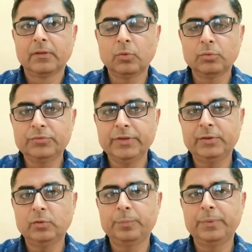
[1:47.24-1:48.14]
कौन से
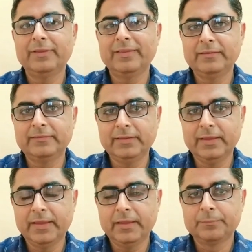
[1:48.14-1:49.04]
टॉपिक इजी
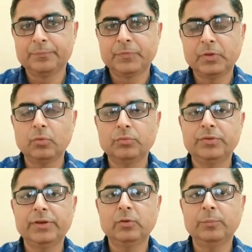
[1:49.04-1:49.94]
हैं कौन
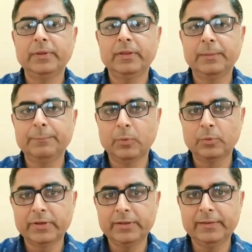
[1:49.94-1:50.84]
से टॉपिक
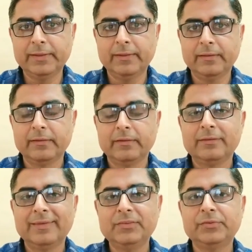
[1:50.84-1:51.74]
इम्पोर्टेंट हैं
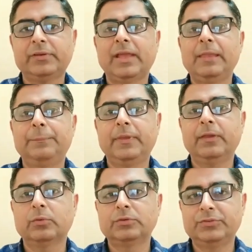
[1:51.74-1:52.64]
किस टाइप
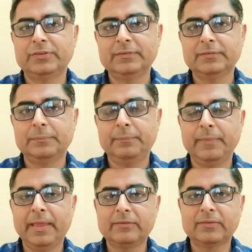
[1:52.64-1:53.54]
के क्वेश्चंस
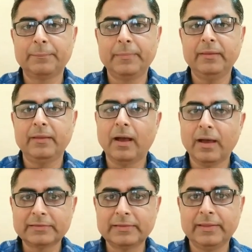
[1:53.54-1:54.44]
एग्जाम में
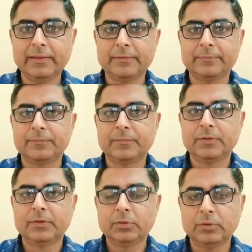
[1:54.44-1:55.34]
आते हैं
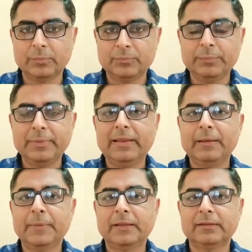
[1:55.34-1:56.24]
तो सबसे पहले
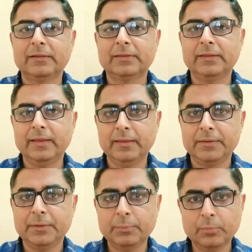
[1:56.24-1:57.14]
हम बात करते हैं
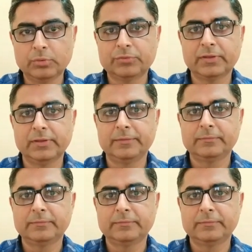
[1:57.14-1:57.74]
बुक्स की